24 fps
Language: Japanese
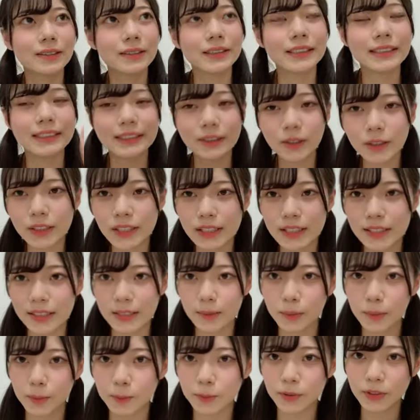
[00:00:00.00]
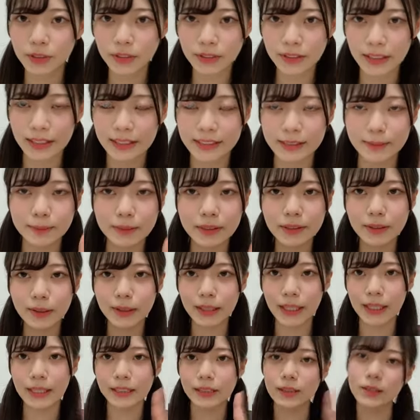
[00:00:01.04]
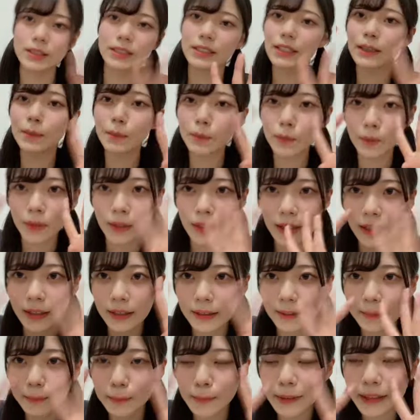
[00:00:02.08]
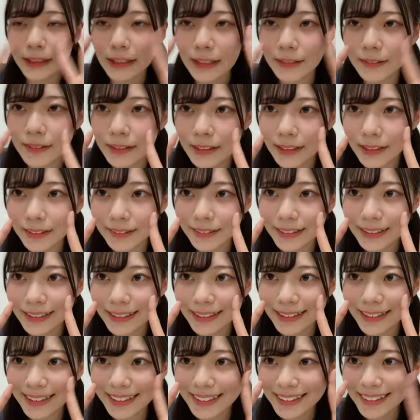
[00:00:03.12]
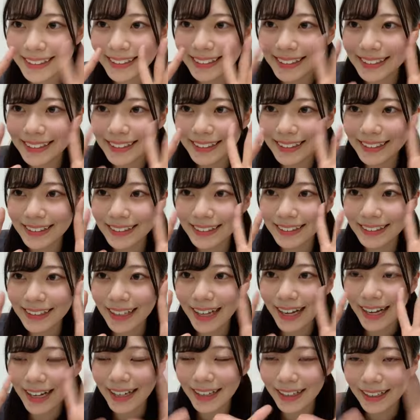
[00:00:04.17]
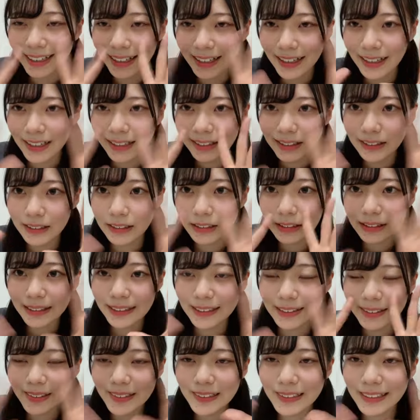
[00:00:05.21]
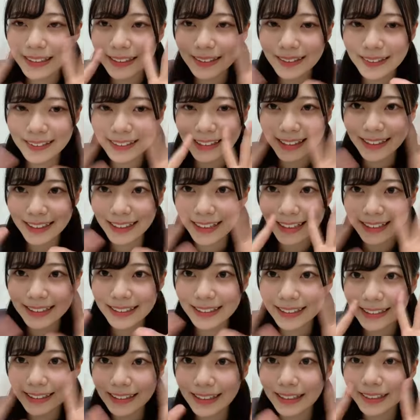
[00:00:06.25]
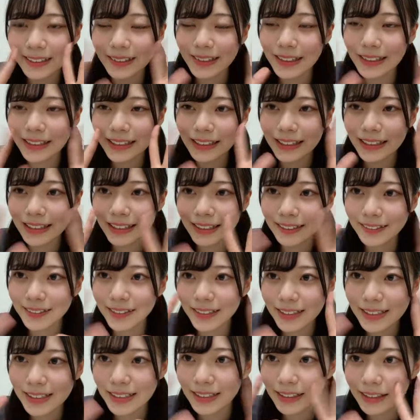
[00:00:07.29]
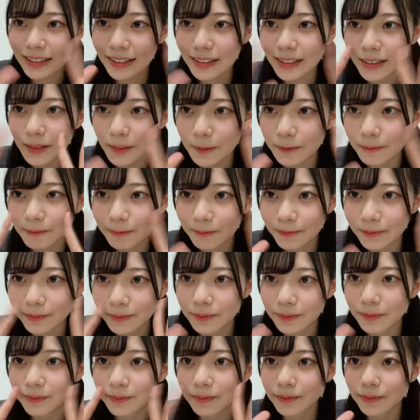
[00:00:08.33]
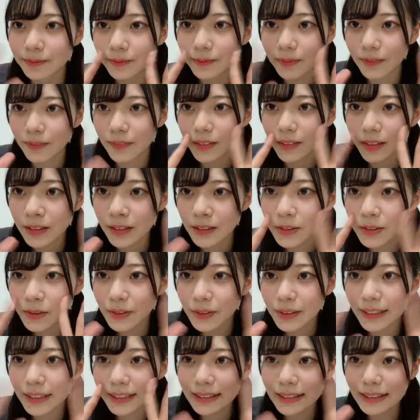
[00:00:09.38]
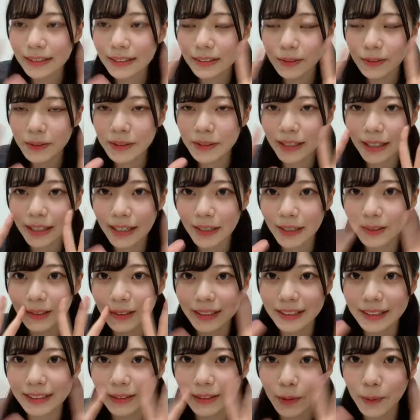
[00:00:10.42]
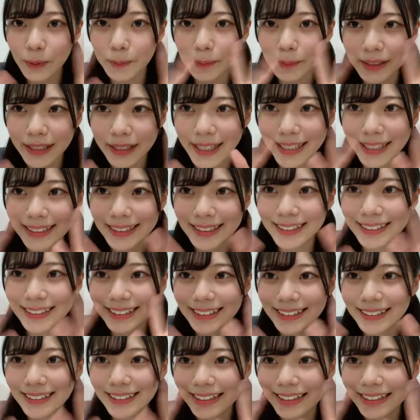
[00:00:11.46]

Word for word: 二次受付ももうすぐ始まるのでそちらも見てくれたら嬉しいですツイッターツイッターに載ってるのでね好きな時に来てくださいそう同じロッカーが同じコンビです